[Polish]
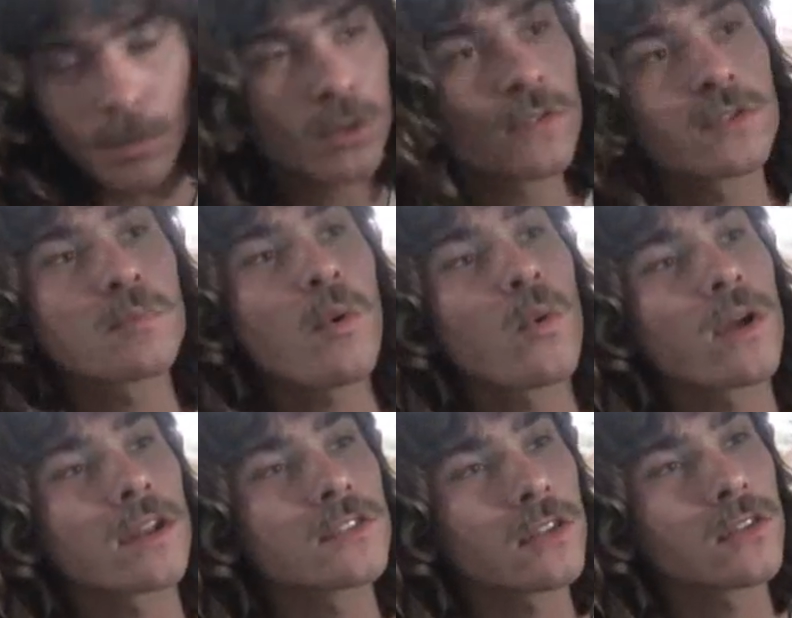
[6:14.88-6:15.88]
Musi
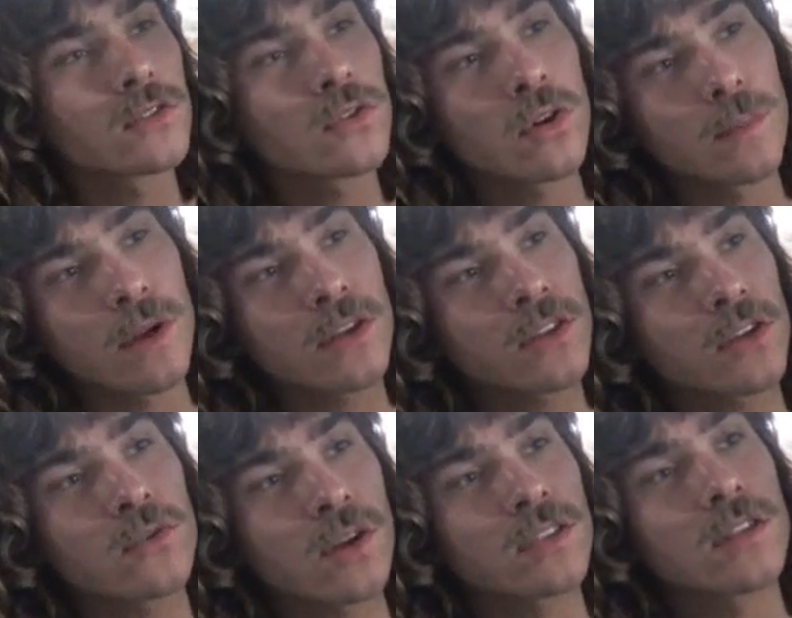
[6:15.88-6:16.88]
współgrać jedno z drugim.
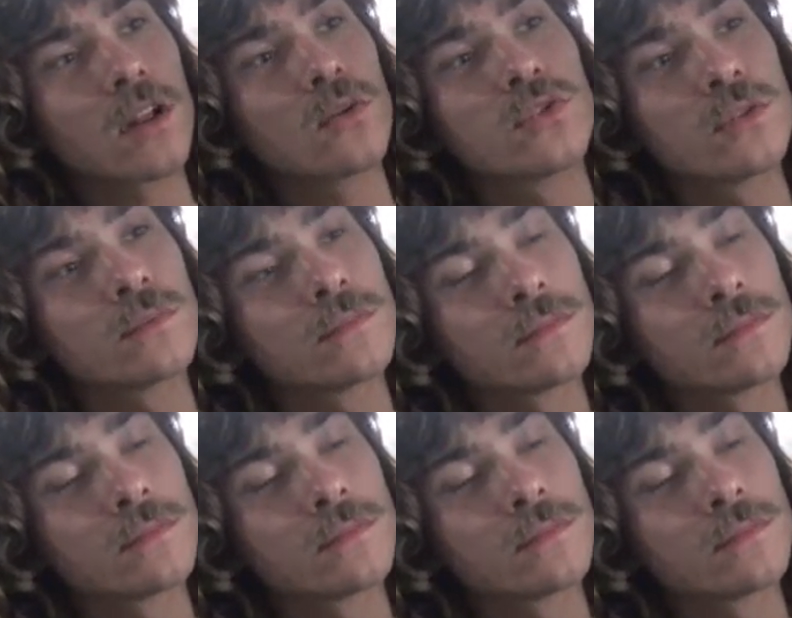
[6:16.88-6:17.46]
Architektura jest dla ludzi.